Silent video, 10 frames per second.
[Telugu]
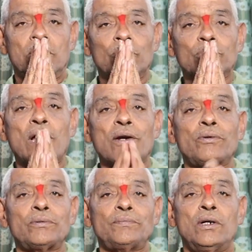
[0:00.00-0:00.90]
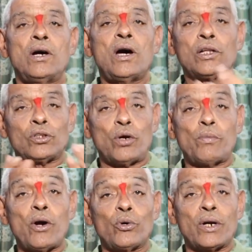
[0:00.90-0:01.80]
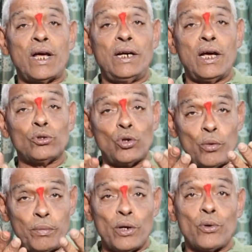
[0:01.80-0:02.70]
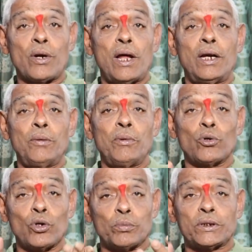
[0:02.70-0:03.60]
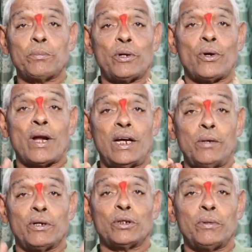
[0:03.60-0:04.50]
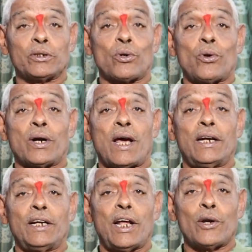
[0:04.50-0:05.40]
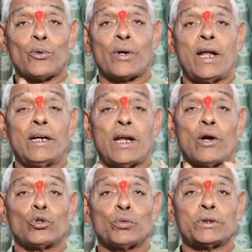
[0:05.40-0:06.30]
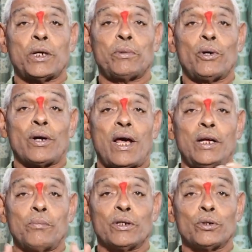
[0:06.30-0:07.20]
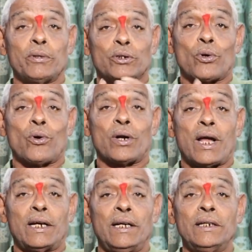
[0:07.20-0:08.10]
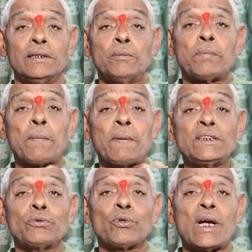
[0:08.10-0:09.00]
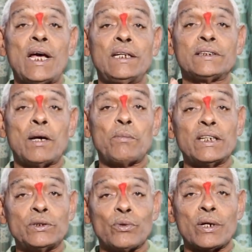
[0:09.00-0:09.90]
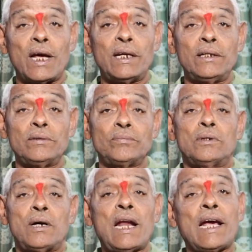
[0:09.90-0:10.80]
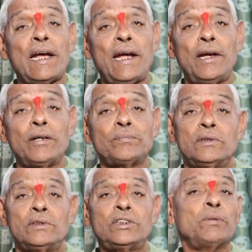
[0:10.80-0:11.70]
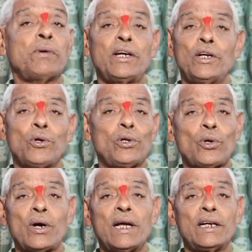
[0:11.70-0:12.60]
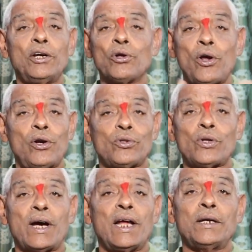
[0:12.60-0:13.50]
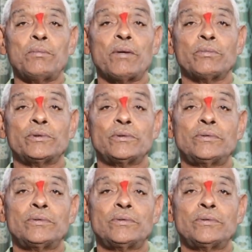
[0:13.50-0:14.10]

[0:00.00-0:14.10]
నమస్కారం అందరూ బాగుండాలి అందులో మీరుండాలి మీ కుటుంబ సభ్యులు ఉండాలి బంధుమిత్రులు ఉండాలి నేను ఉండాలి నా కుటుంబ సభ్యులు ఉండాలి బంధుమిత్రులు ఉండాలి ప్రపంచం ఉండాలి సమాజం ఉండాలి అలాగే సినిమా హీరోలతో కానీ హీరోయిన్లతో కానీ మేము